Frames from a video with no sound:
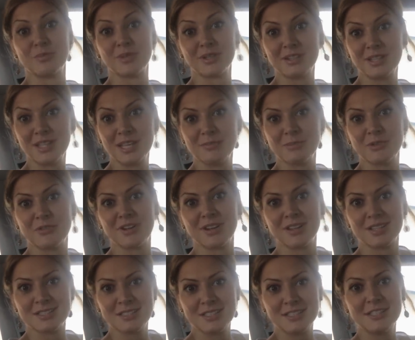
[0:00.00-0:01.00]
бактериями в
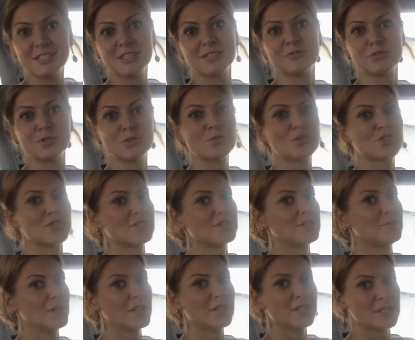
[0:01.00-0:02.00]
холодильнике, все можете
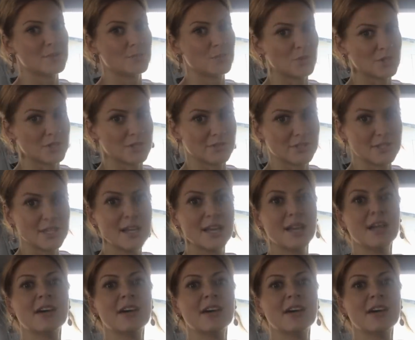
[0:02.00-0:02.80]
смело использовать.